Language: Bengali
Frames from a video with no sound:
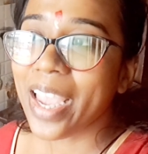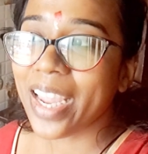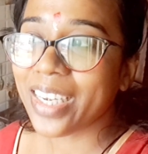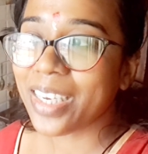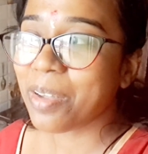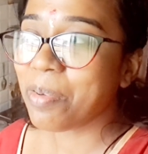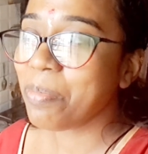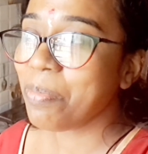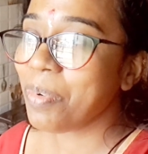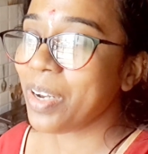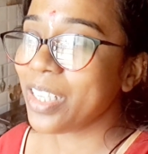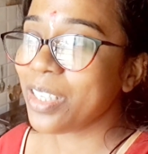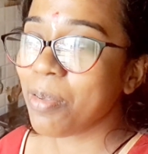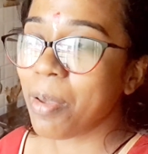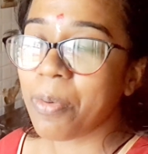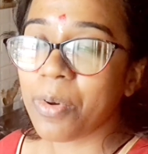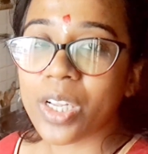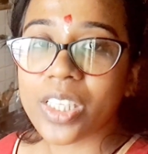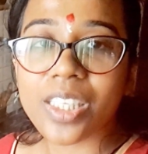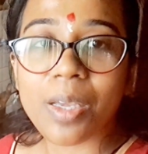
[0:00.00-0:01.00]
এটা প্লিজ
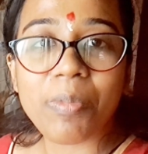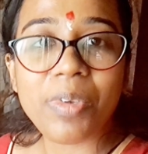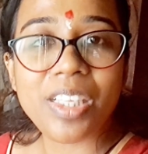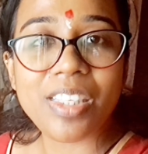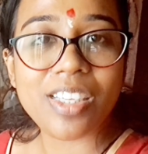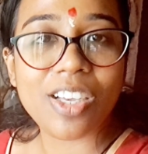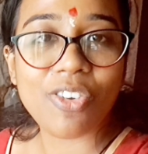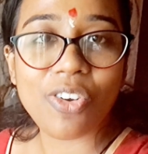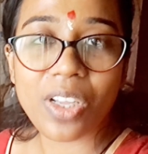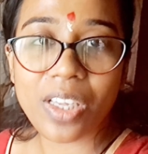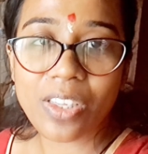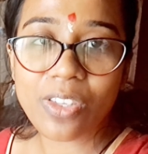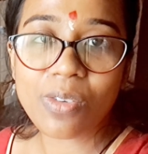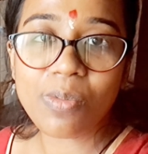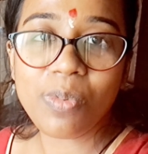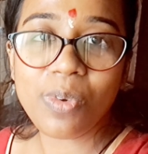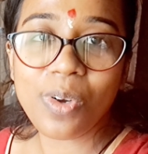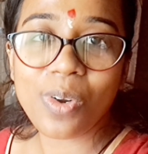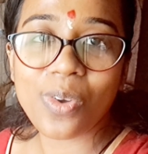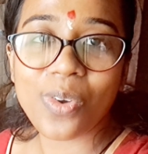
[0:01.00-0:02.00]
ভেবো না যে আমি ইচ্ছা করে
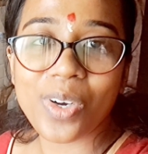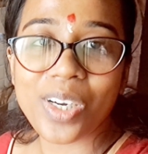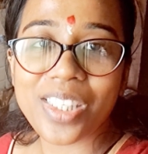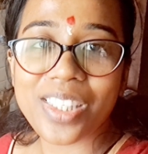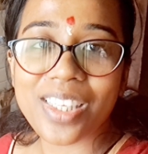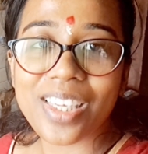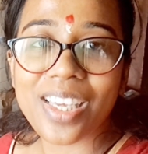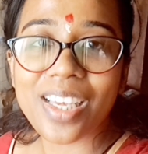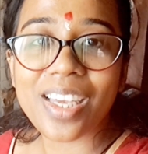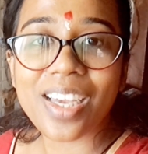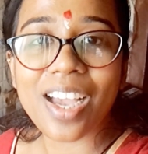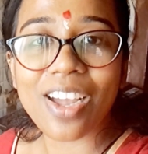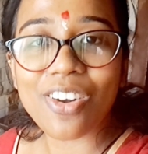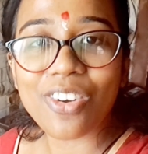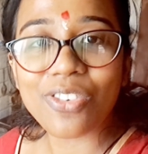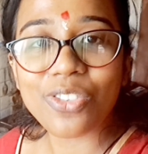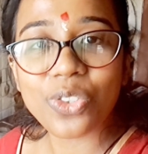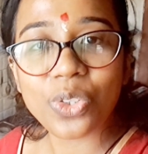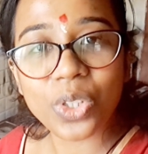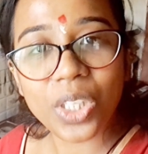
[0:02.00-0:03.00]
কিছু ভুল করেছি
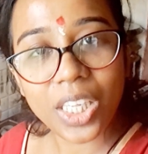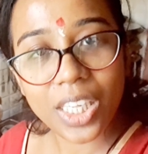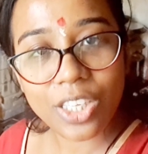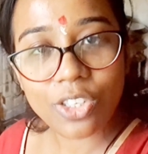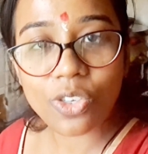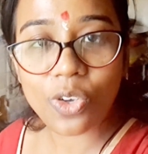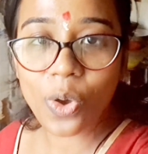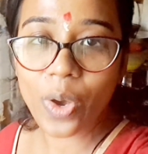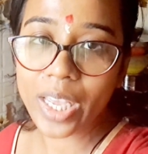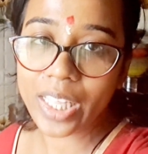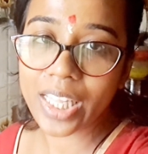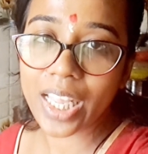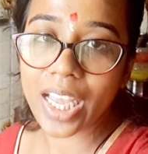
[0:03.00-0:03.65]
কারণ যদি কিছু হয়ে